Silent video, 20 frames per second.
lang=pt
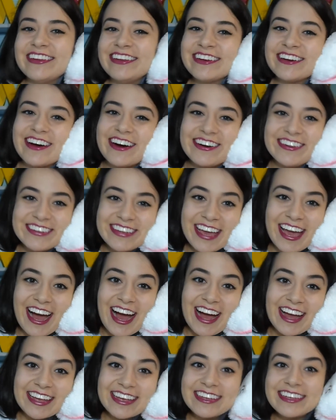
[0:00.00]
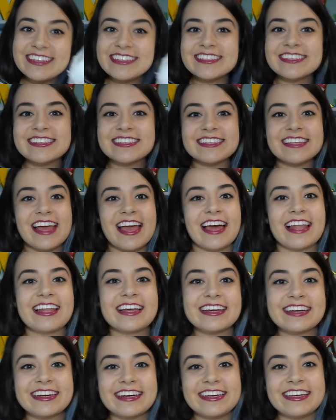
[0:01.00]
é o unicórnio que a Agnes,
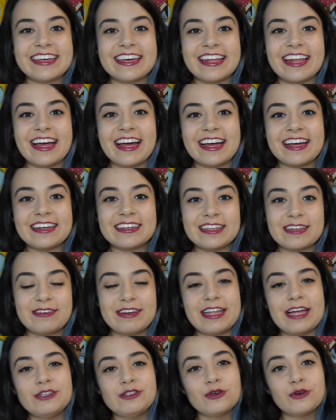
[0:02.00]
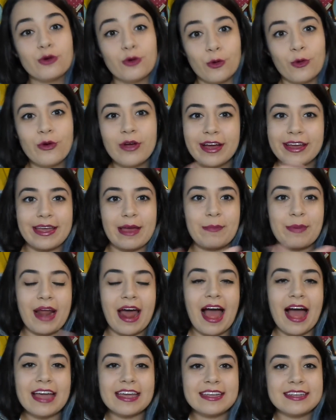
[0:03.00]
ela ganha lá, na verdade o Gru ganha
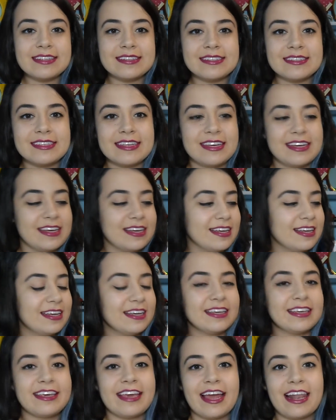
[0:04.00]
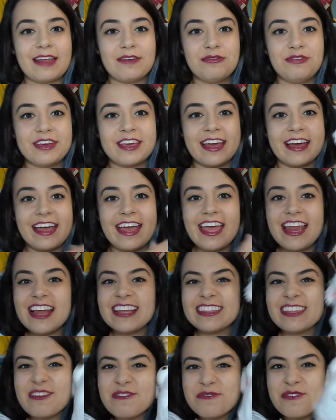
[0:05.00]
pra Agnes, que ela fica,
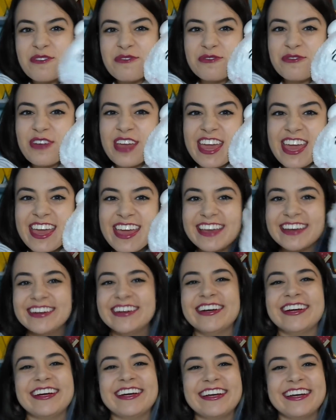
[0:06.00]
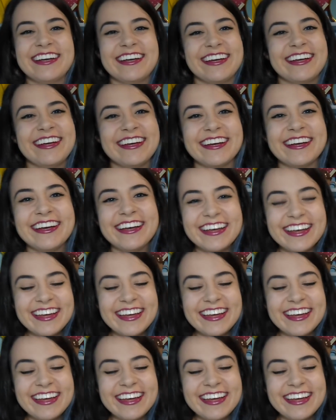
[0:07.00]
ele é tão fofinho!